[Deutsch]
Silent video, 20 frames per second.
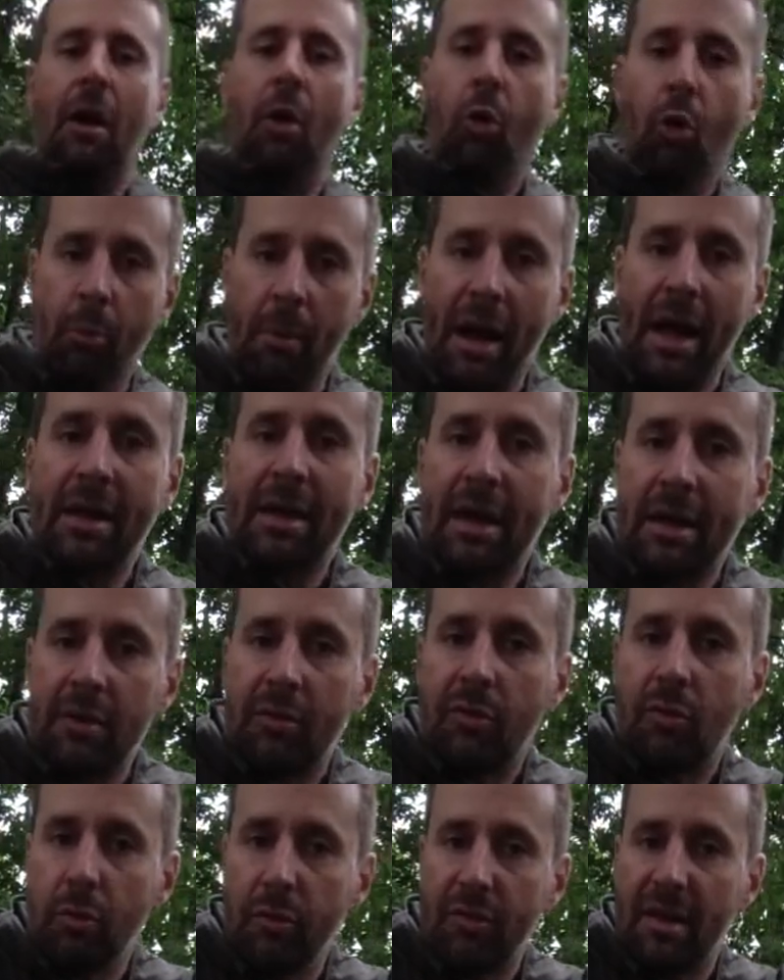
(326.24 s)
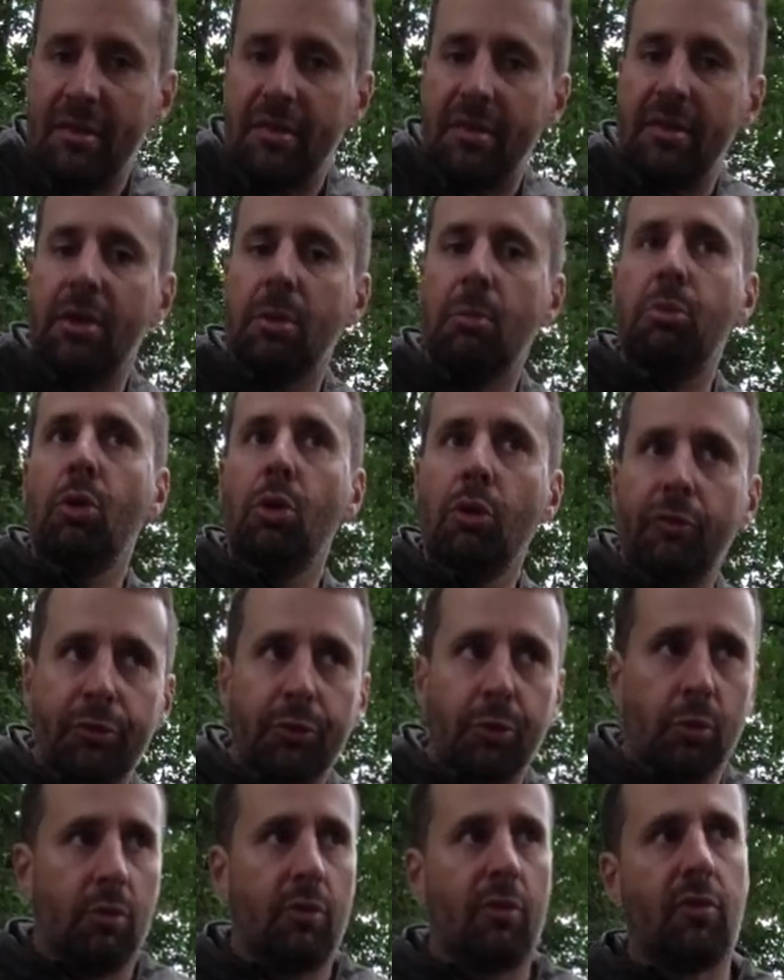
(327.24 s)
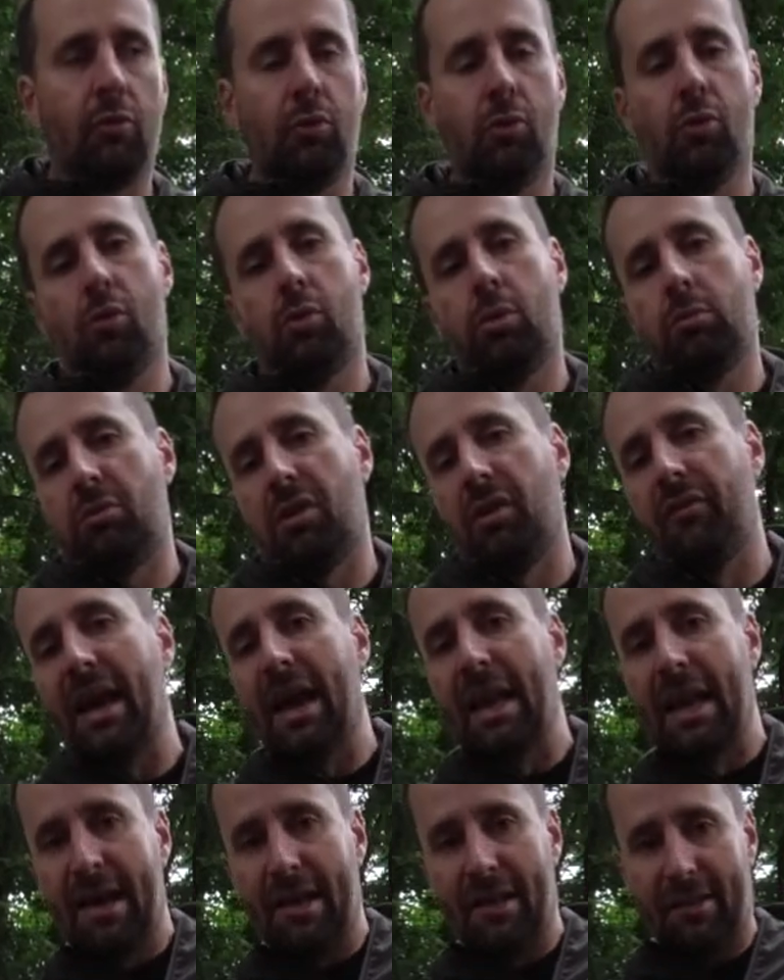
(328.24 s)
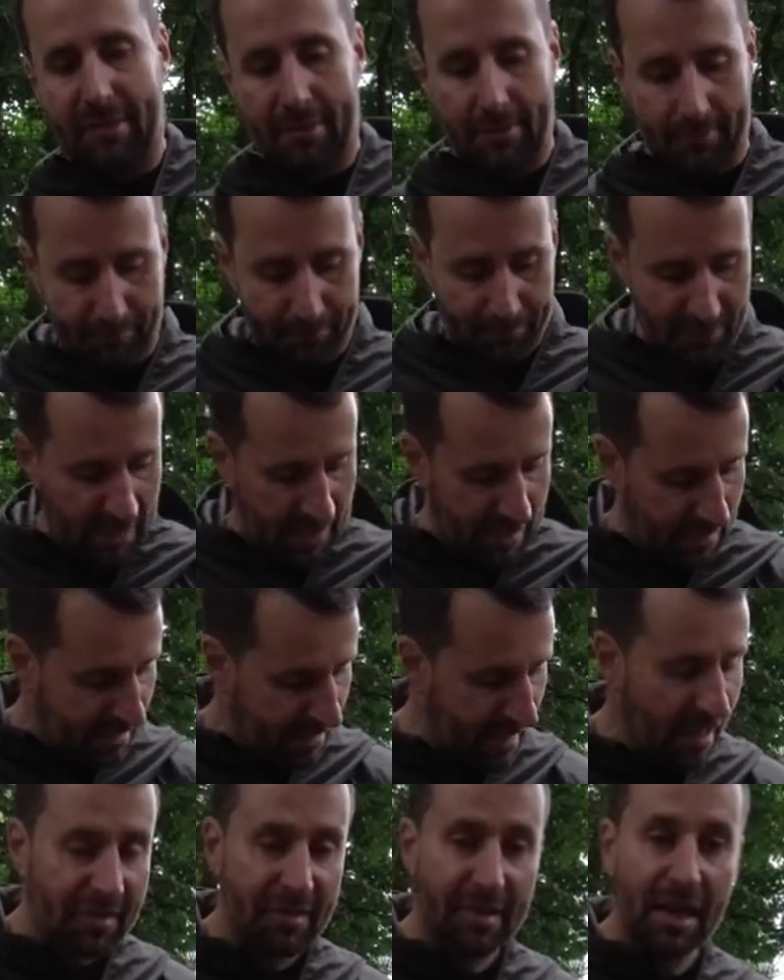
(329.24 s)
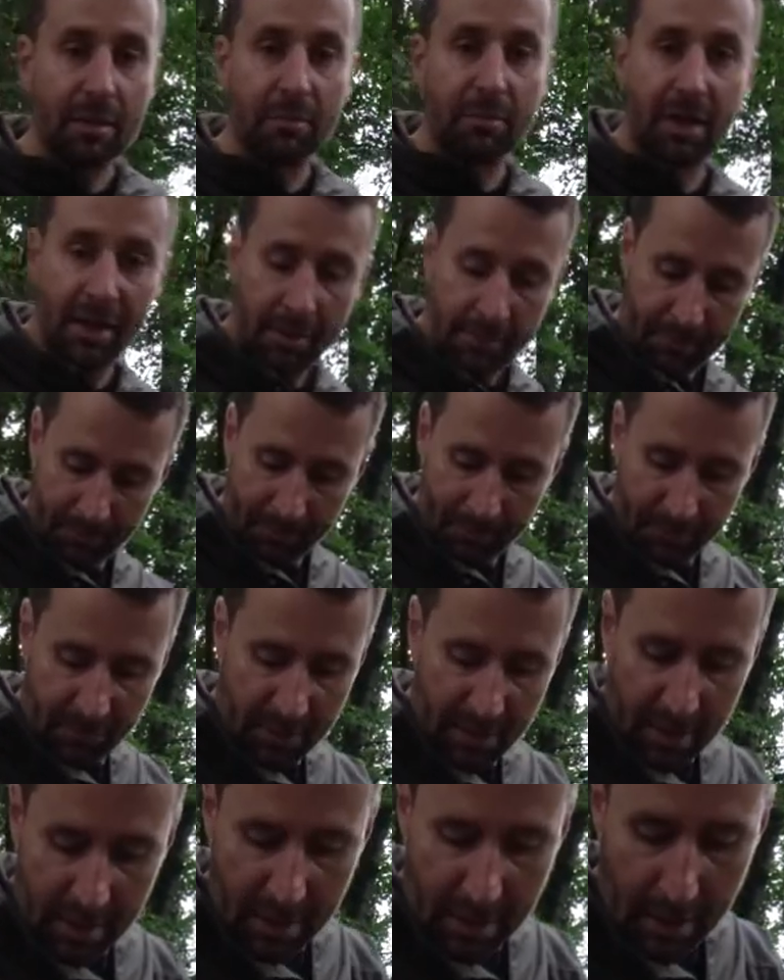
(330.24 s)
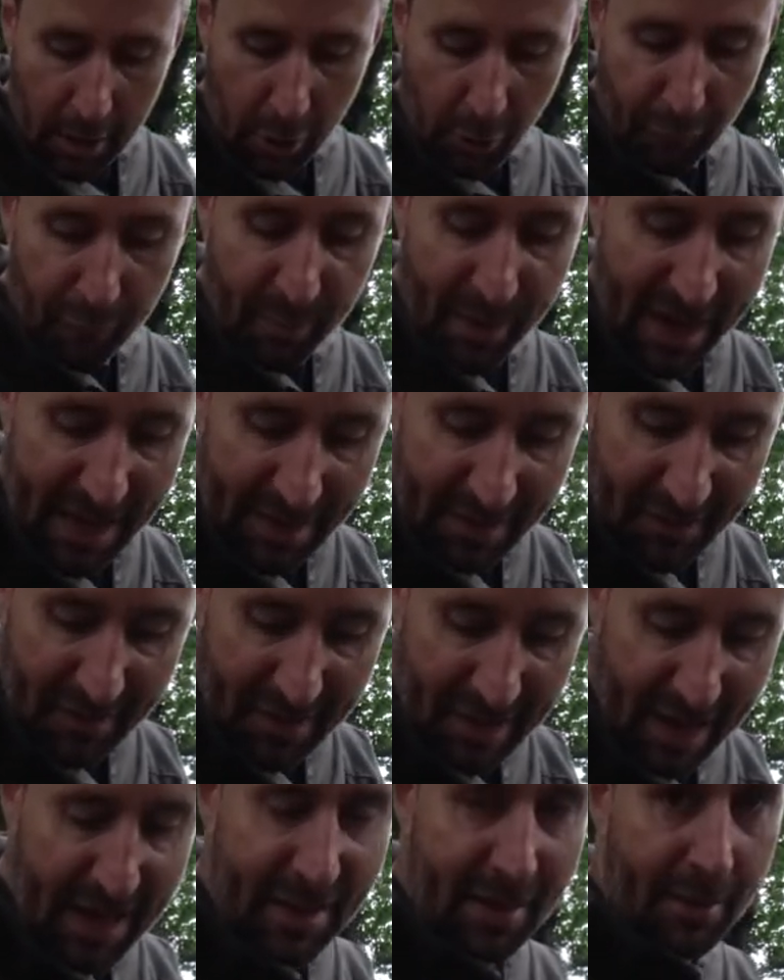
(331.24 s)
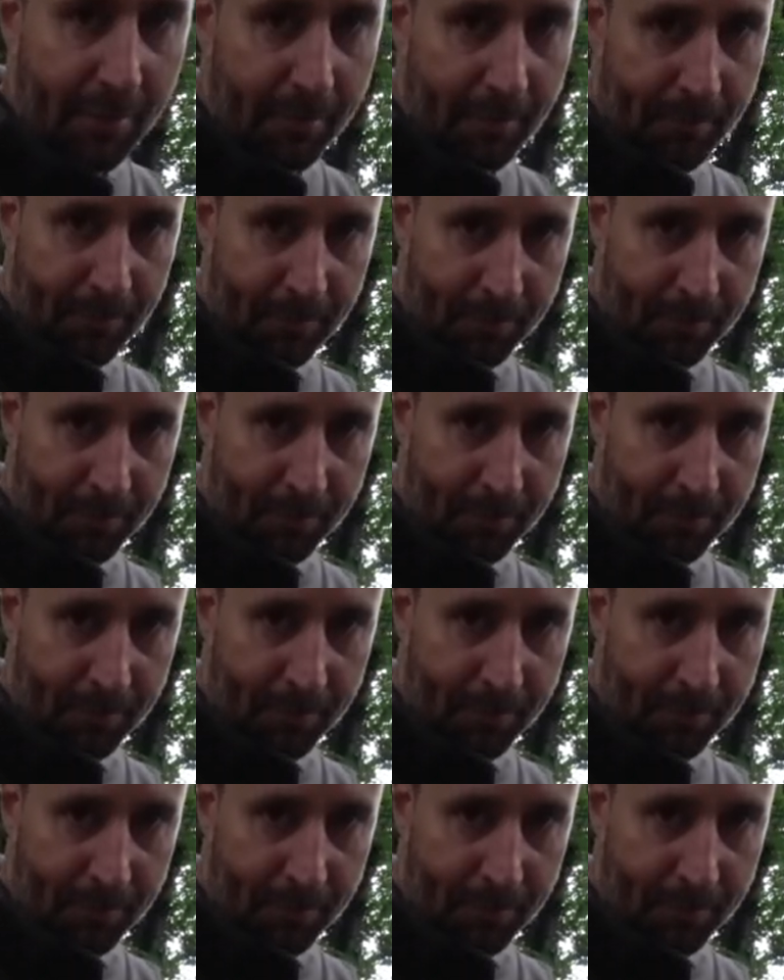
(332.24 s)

um halt eine zusätzliche Belüftung zu gewährleisten. Das hat man auf beiden Seiten.